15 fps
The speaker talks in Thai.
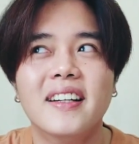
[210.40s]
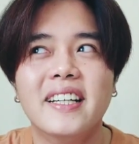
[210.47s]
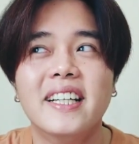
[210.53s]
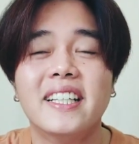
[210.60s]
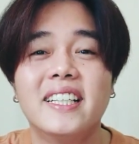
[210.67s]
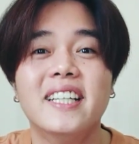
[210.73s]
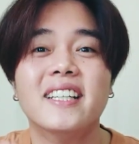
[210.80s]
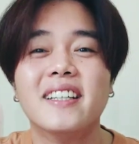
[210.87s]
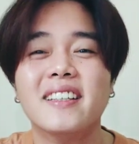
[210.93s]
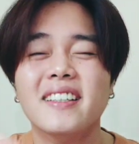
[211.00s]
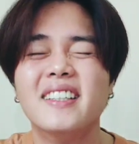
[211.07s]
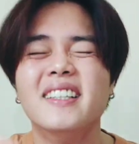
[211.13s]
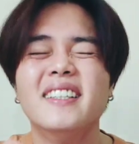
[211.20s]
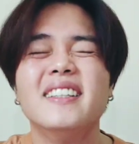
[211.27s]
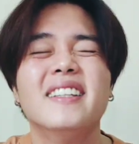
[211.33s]

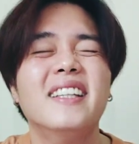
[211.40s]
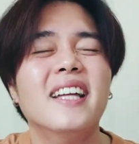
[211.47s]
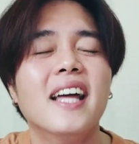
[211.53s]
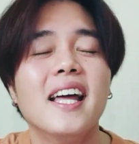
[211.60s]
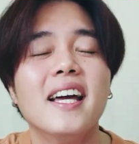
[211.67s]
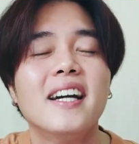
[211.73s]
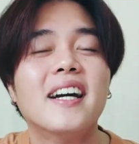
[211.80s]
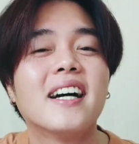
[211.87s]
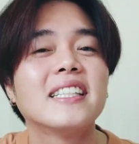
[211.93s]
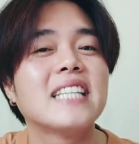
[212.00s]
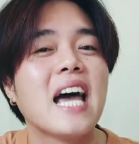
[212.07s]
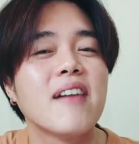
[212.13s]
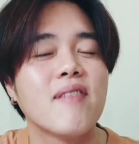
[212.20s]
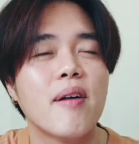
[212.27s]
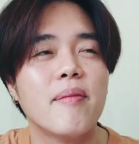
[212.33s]
คือเข้าใจ
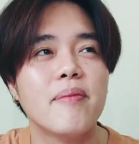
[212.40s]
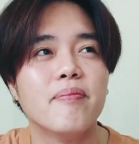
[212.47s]
ไหม